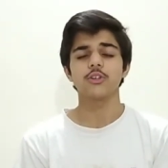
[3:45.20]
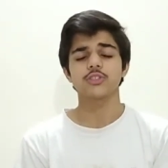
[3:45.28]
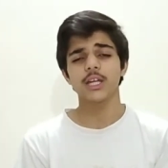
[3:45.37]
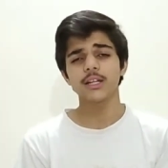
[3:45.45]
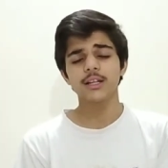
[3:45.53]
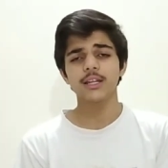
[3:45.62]
और
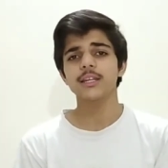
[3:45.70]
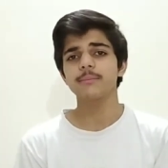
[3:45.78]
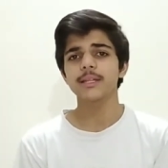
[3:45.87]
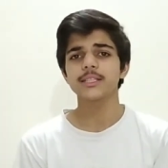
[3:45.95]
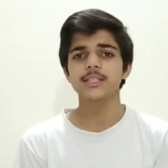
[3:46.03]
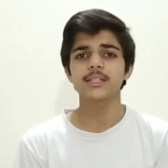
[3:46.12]
चैनल का
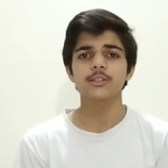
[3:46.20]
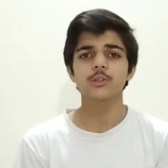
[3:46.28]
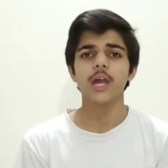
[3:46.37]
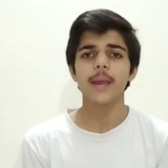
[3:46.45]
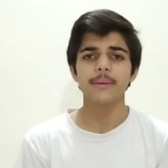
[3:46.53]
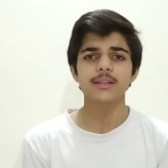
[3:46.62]
लिंक मैं नीचे
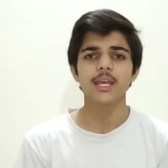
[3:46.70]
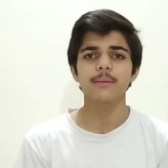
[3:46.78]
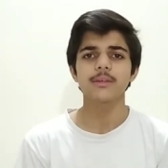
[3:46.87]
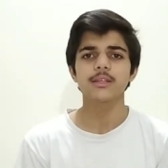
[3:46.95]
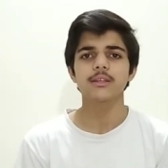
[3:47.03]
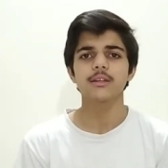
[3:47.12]
देता हूँ अहमद
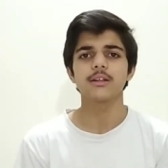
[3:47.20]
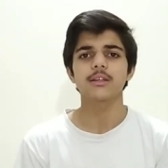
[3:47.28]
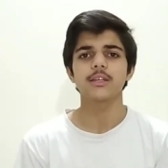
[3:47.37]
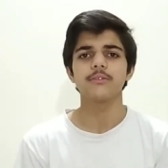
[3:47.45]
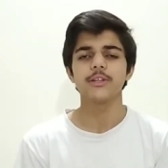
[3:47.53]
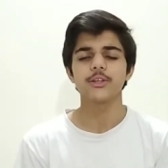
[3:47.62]
गेमिंग
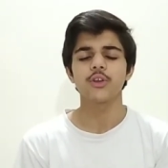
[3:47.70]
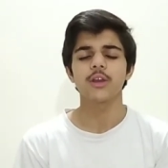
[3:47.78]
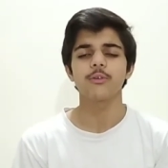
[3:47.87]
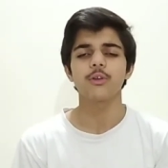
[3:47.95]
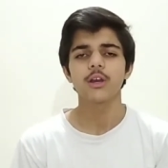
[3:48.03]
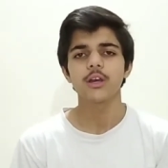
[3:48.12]
की वीडियो
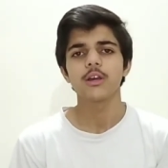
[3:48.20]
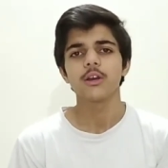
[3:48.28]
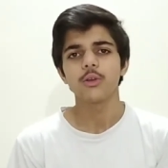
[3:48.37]
है वो